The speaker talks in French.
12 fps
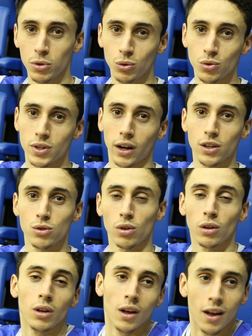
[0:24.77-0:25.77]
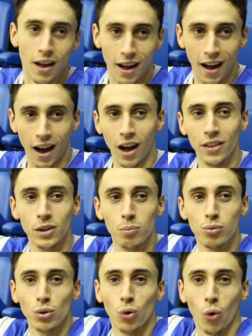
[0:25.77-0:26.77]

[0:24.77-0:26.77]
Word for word: Mais nous, ça reste un des plus